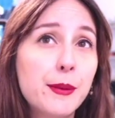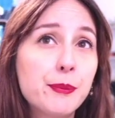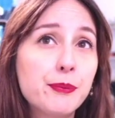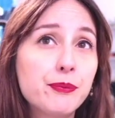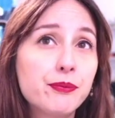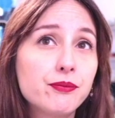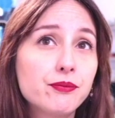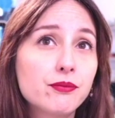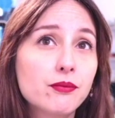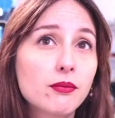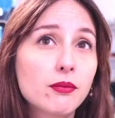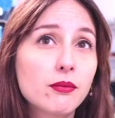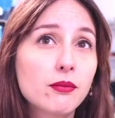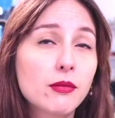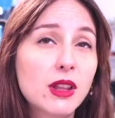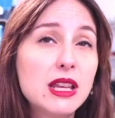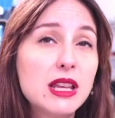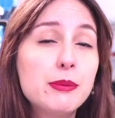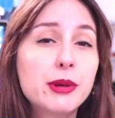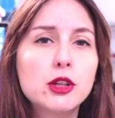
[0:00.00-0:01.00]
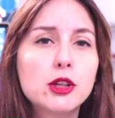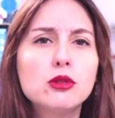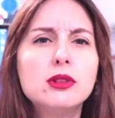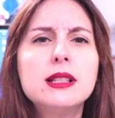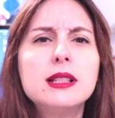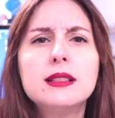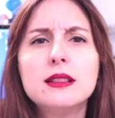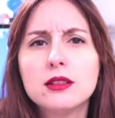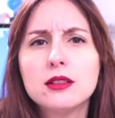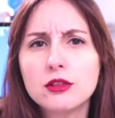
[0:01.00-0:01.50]
Mh, mm, i
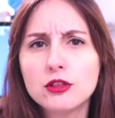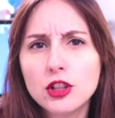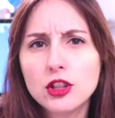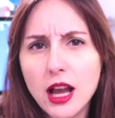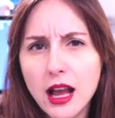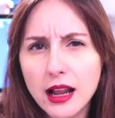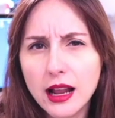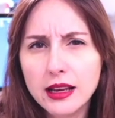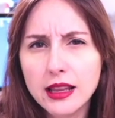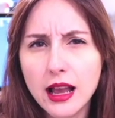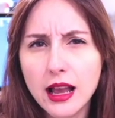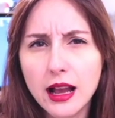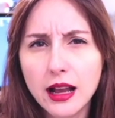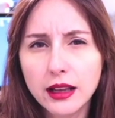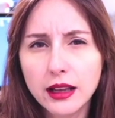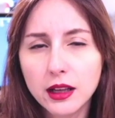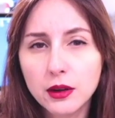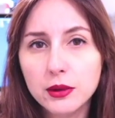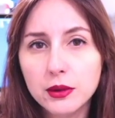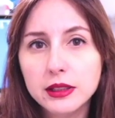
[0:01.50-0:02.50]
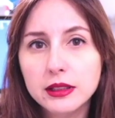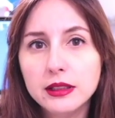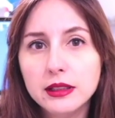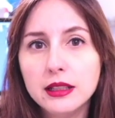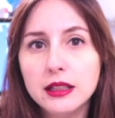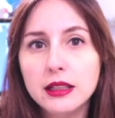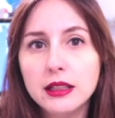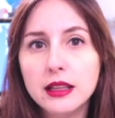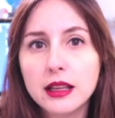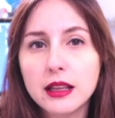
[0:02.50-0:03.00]
pregiudizi sociali anche,
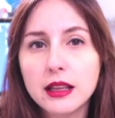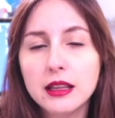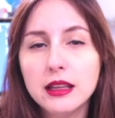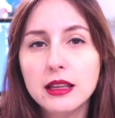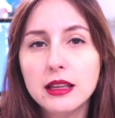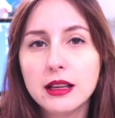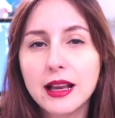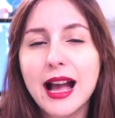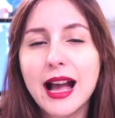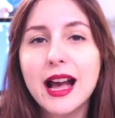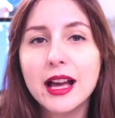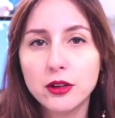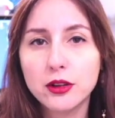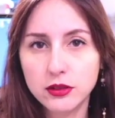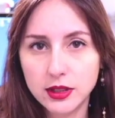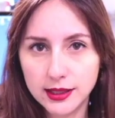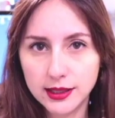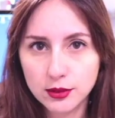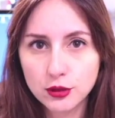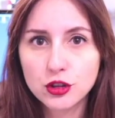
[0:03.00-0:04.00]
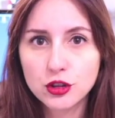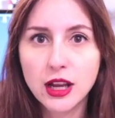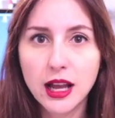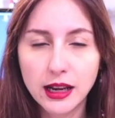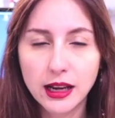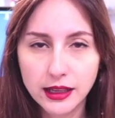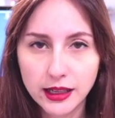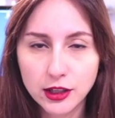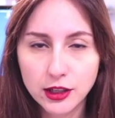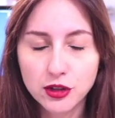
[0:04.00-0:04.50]
quindi i canoni
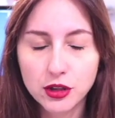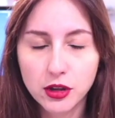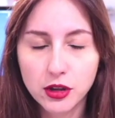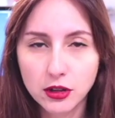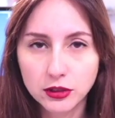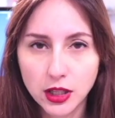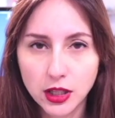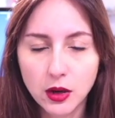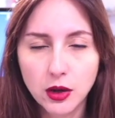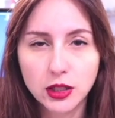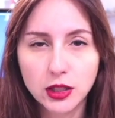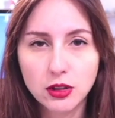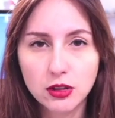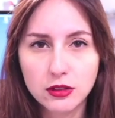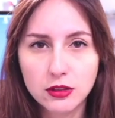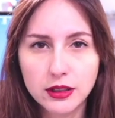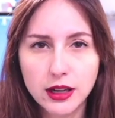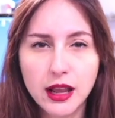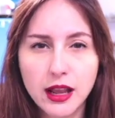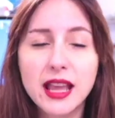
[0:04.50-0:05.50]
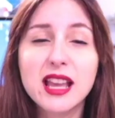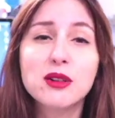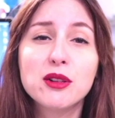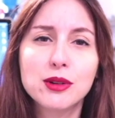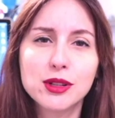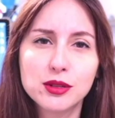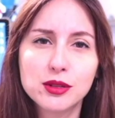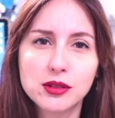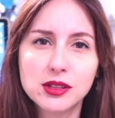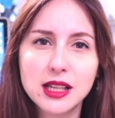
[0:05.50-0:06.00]
sociali che circondano la donna e in
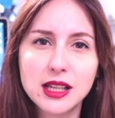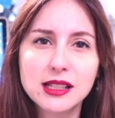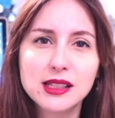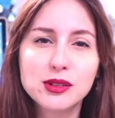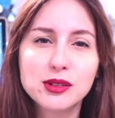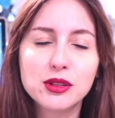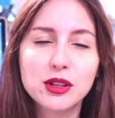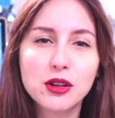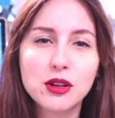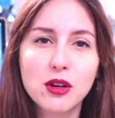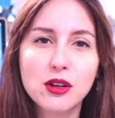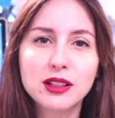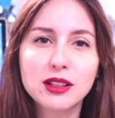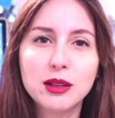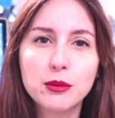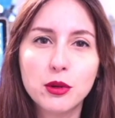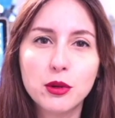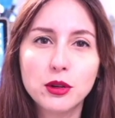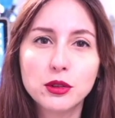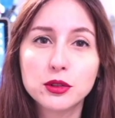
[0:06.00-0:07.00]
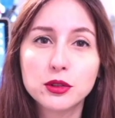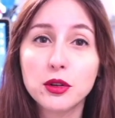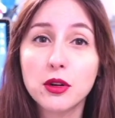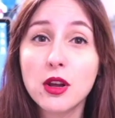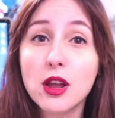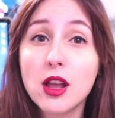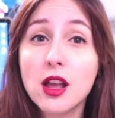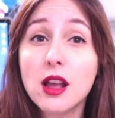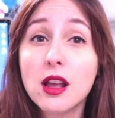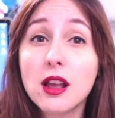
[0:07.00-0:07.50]
questo senso ricorda molto